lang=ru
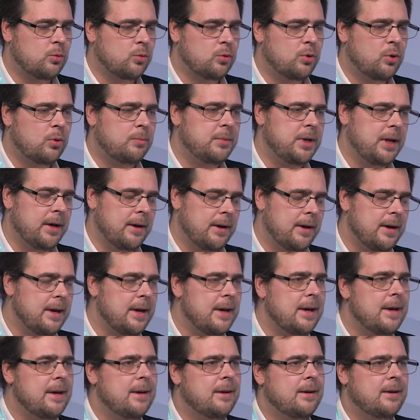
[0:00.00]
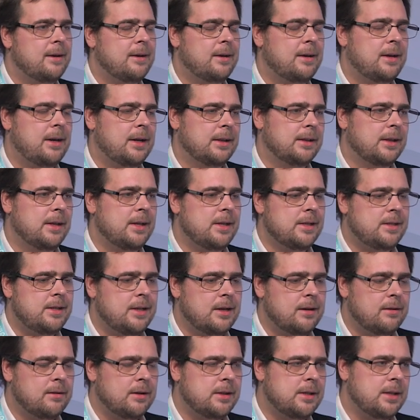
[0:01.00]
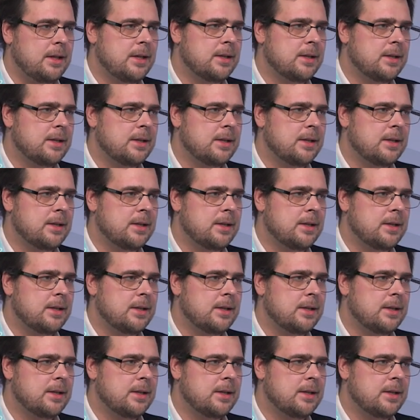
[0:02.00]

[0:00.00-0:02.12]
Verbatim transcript: удобнее э, анализировать.